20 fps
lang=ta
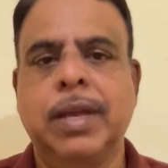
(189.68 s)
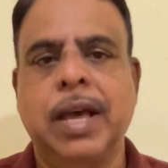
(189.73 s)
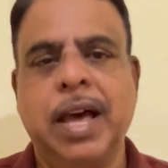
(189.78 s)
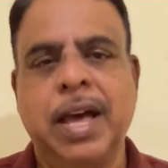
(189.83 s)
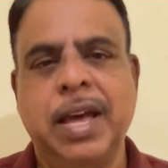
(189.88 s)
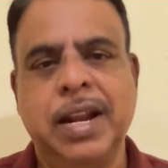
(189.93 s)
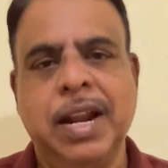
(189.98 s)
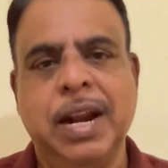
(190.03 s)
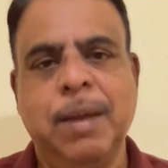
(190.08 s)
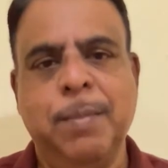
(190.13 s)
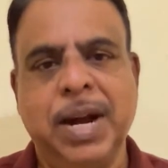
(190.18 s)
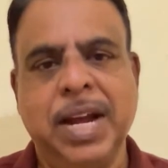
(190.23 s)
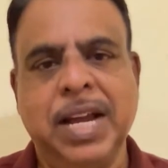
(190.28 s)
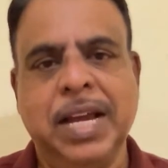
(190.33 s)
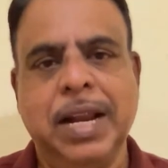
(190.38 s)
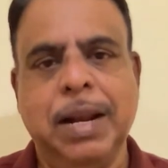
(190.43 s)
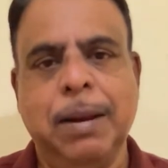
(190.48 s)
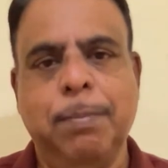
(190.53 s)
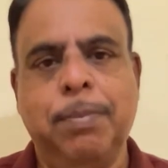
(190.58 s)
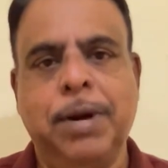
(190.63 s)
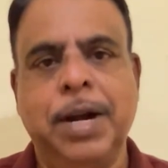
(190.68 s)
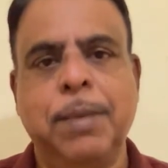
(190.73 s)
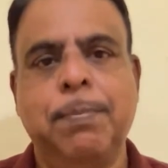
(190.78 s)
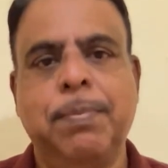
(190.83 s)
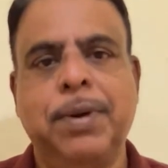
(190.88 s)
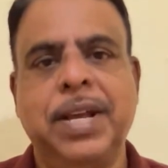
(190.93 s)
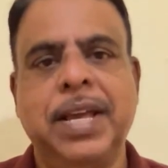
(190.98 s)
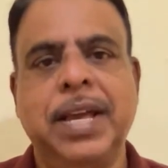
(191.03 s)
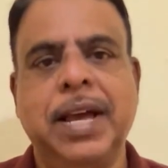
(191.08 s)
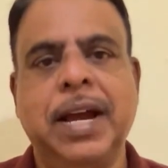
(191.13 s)
ஆனால் மக்கள்
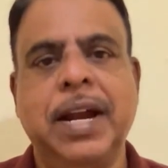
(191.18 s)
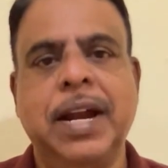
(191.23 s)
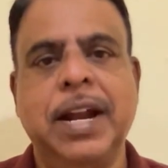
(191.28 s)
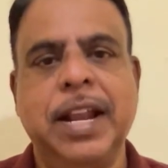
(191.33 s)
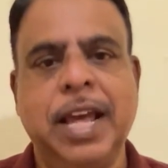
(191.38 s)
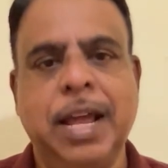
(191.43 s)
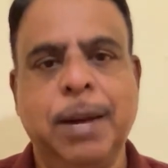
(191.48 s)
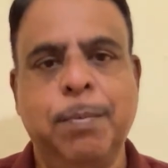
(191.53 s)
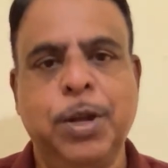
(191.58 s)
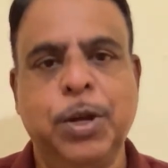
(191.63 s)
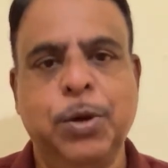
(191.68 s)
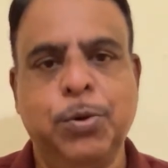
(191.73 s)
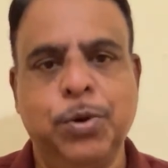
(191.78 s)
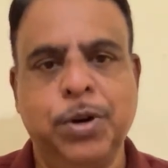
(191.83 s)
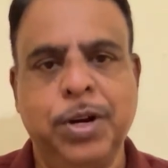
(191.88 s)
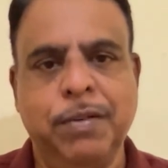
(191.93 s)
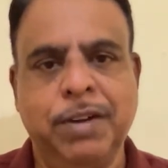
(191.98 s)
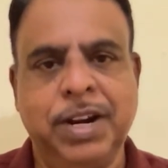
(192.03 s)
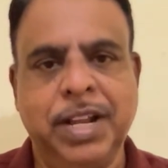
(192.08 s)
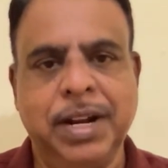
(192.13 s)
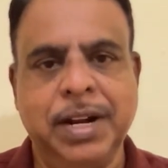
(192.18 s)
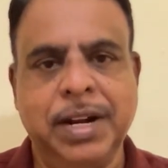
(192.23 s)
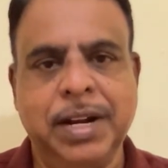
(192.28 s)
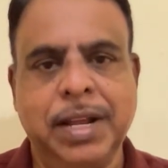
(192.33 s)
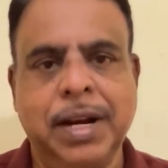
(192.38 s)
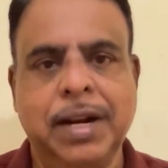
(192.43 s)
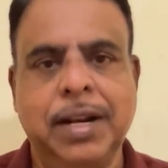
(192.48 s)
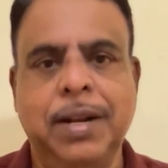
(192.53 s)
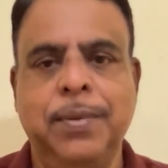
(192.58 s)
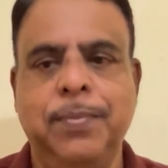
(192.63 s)
படிப்படியாக நேர்மை குன்று
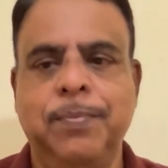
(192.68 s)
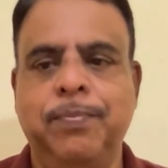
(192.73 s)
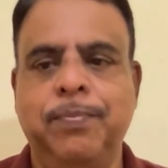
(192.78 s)
விடுகின்றார்கள்